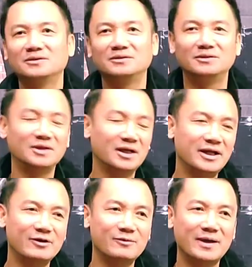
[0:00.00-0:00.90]
những cái
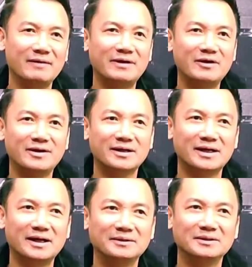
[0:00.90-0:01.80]
điều mà phải nói rằng
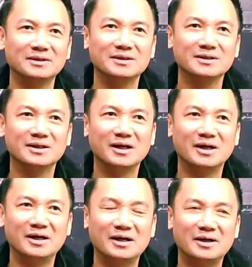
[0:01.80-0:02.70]
là
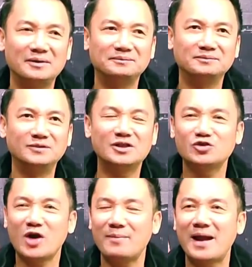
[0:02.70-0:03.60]
uh, những cái
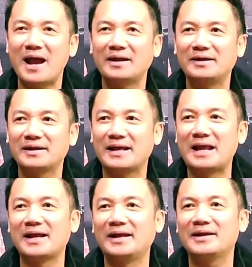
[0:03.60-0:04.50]
drama này
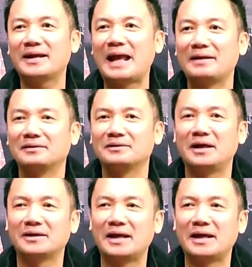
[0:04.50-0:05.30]
càng ngày nó càng càng,